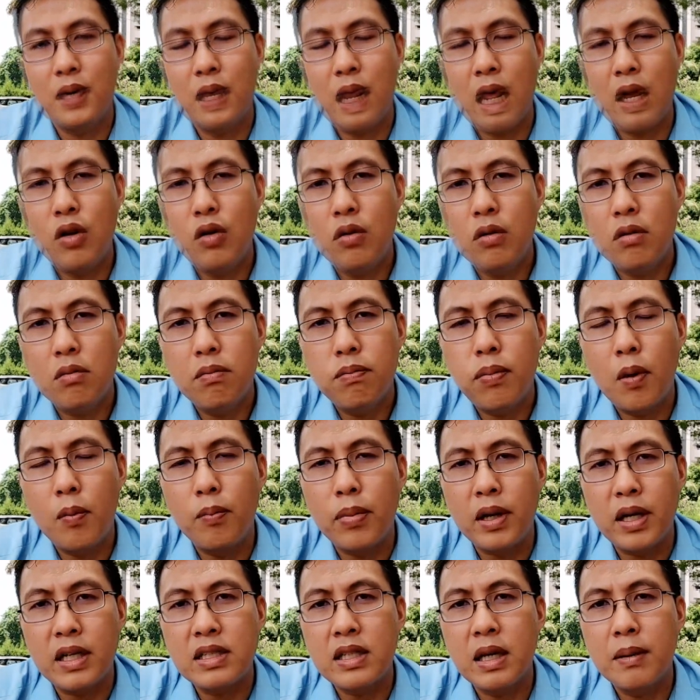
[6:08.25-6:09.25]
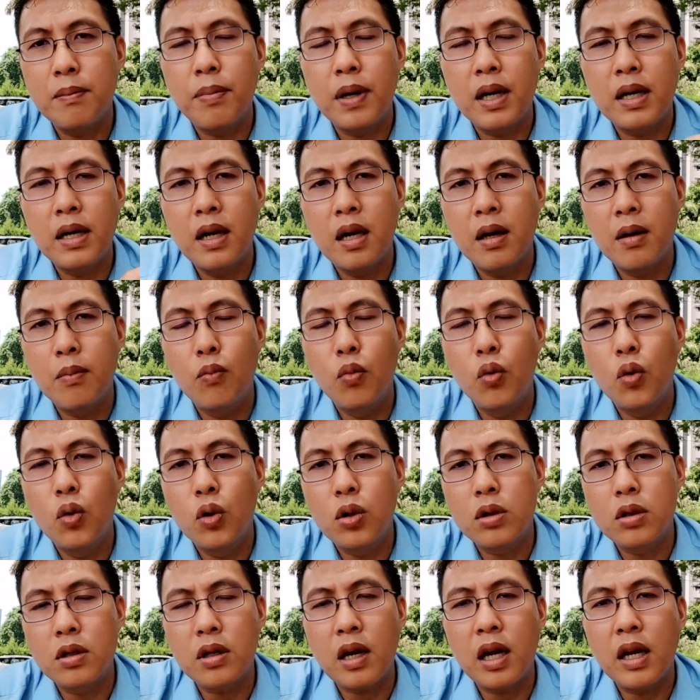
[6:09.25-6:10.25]
Lalu pemeriksaan pada
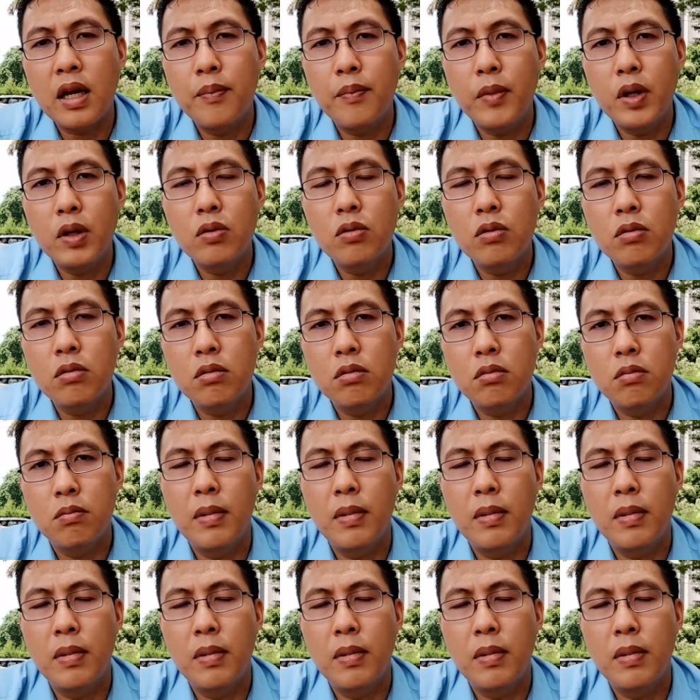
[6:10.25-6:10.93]
mulut rahim itu